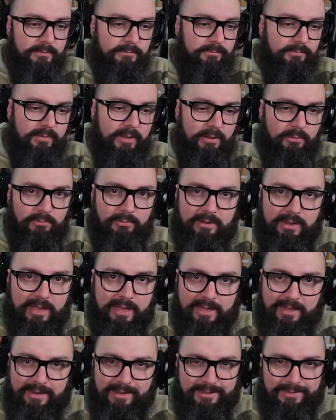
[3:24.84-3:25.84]
Não,
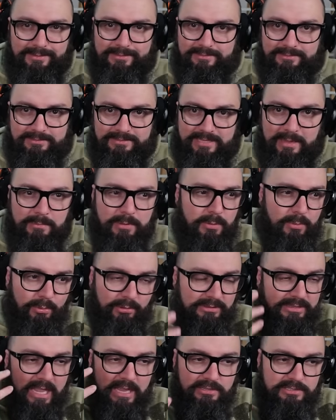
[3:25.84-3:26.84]
cara, sabe, eu
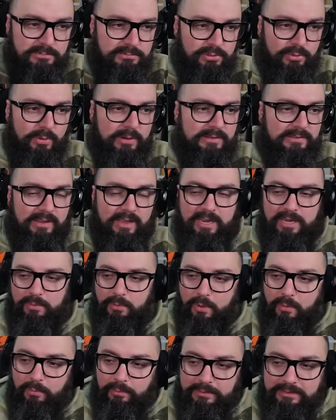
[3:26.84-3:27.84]
odeio esse tipo de coisa, cara.
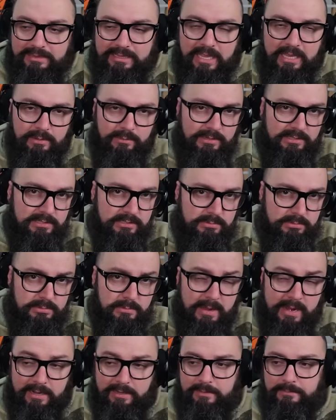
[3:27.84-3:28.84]
Eu odeio esse tipo de
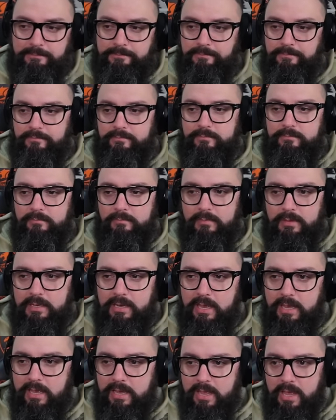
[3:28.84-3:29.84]
merda.
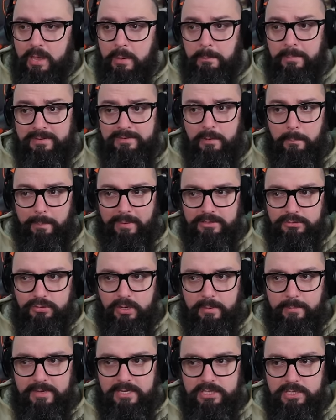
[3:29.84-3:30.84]
Né? Mas eu
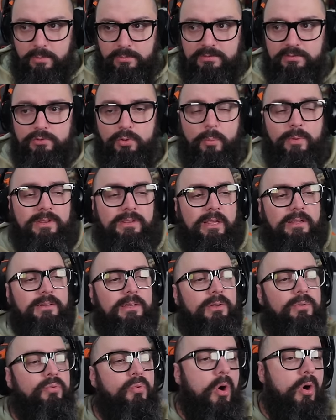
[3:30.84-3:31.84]
particularmente não estou
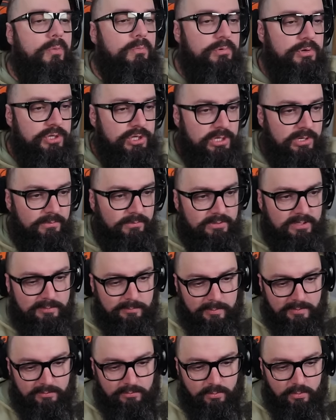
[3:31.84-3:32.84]
entendendo qual é o motivo das
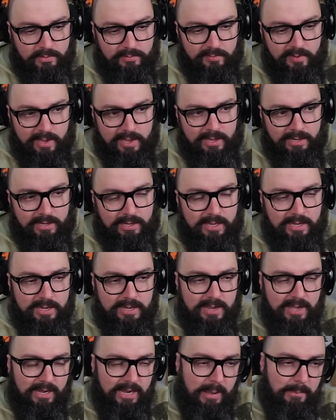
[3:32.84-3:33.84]
pessoas
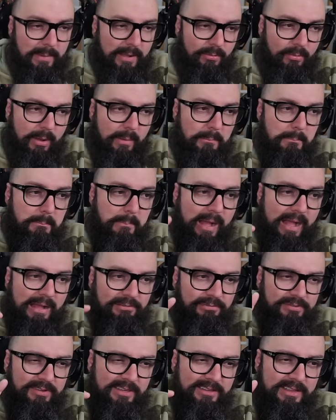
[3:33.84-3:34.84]
quererem acabar com a
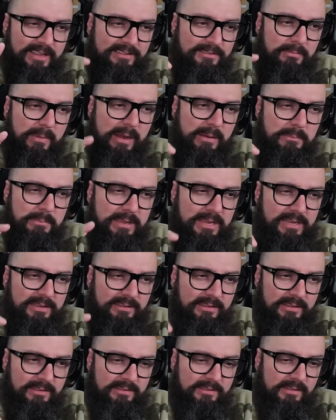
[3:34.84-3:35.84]
máfia das
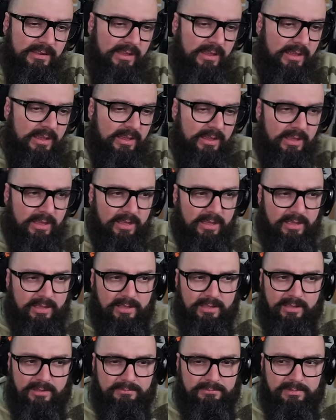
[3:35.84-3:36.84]
marmitas.
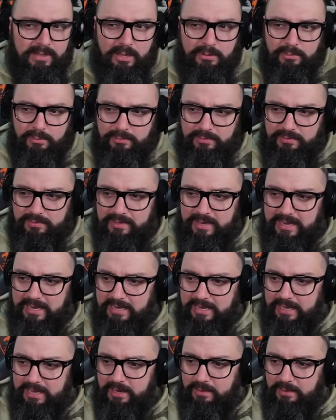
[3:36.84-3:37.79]
Eu não sei, cara.